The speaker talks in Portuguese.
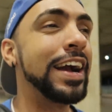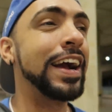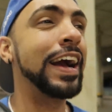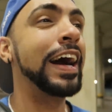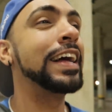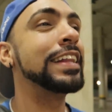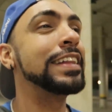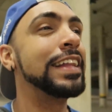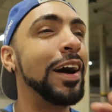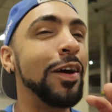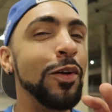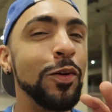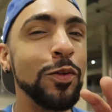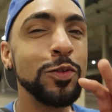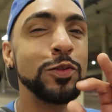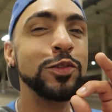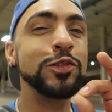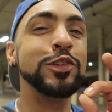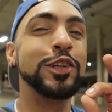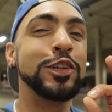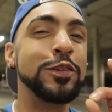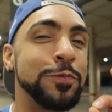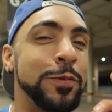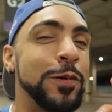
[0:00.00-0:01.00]
Cada um
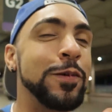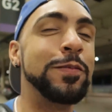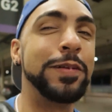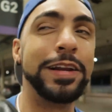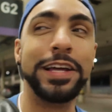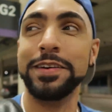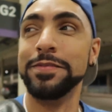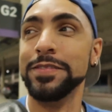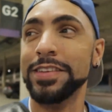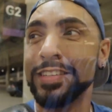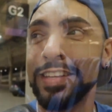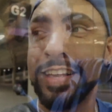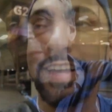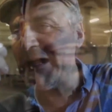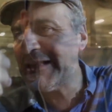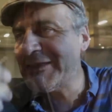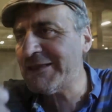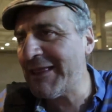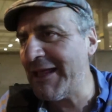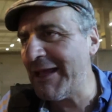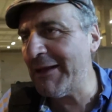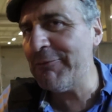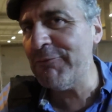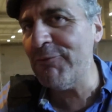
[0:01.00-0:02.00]
com seus problemas. Vou
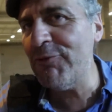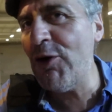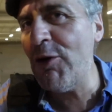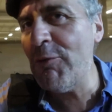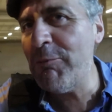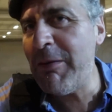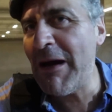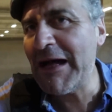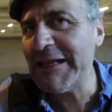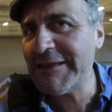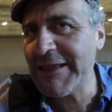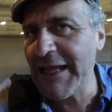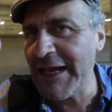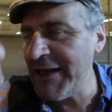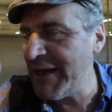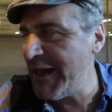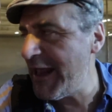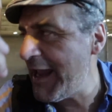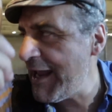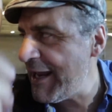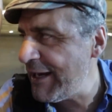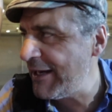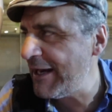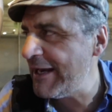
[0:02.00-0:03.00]
bater, vou bater
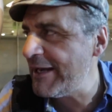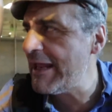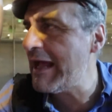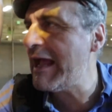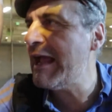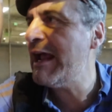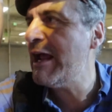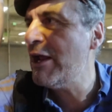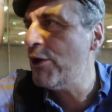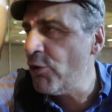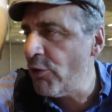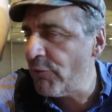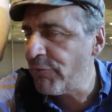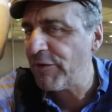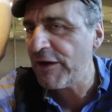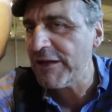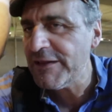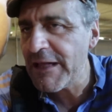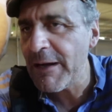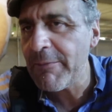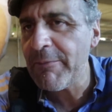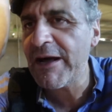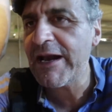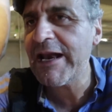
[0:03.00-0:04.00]
nele na, no
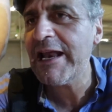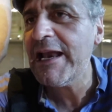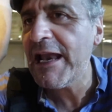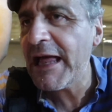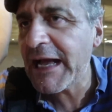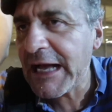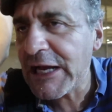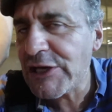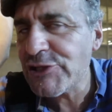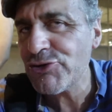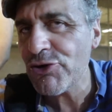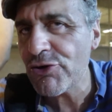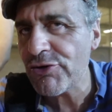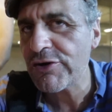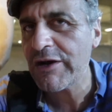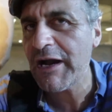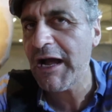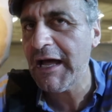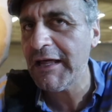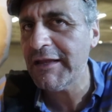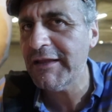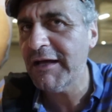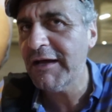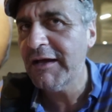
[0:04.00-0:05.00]
freio da amarela
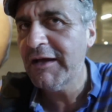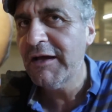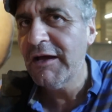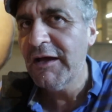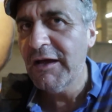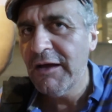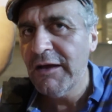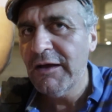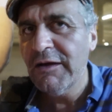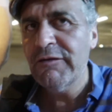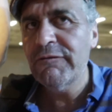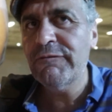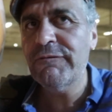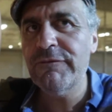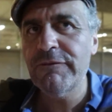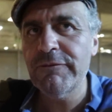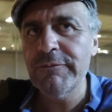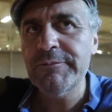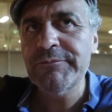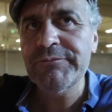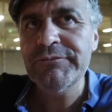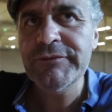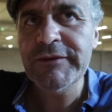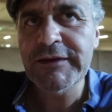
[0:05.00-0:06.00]
cachorrada. Não, uma
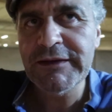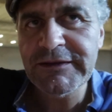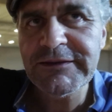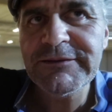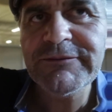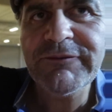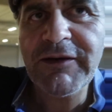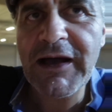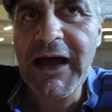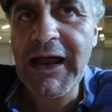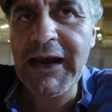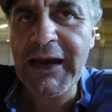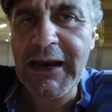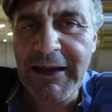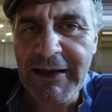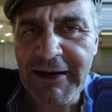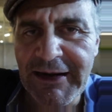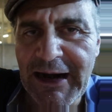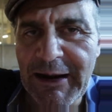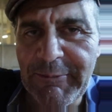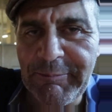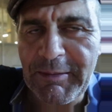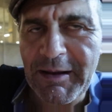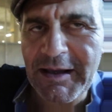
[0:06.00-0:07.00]
pergunta. Fala,
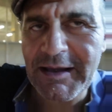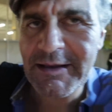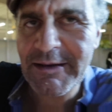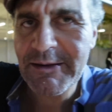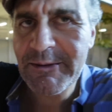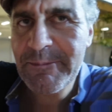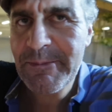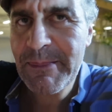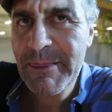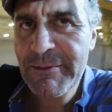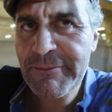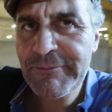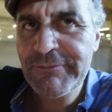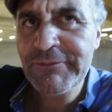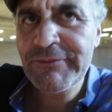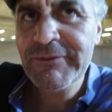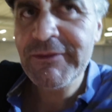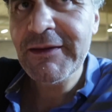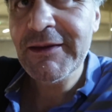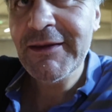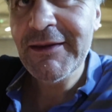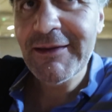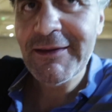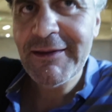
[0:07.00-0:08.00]
O Cruzeiro hoje
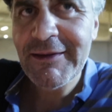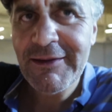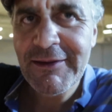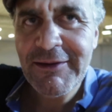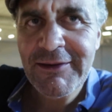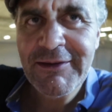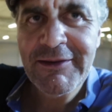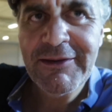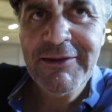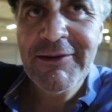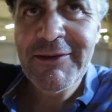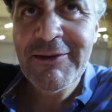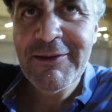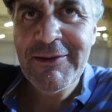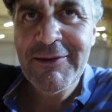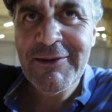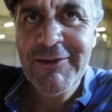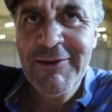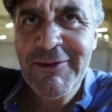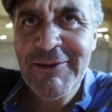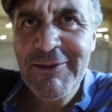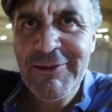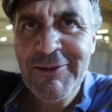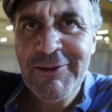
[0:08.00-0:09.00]
foi igual o doce de
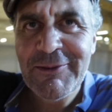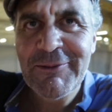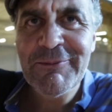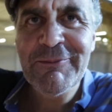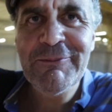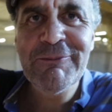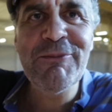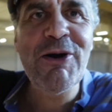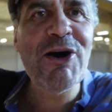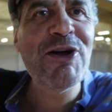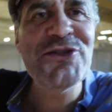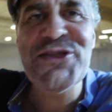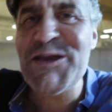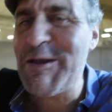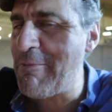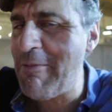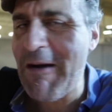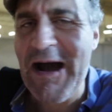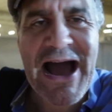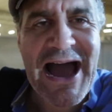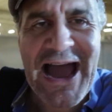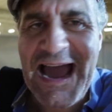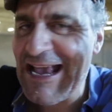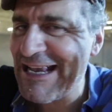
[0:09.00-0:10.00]
leite de viçosa? Bom
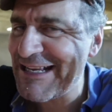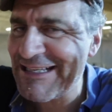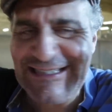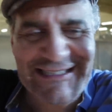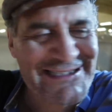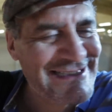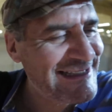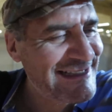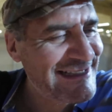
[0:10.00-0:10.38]
demais!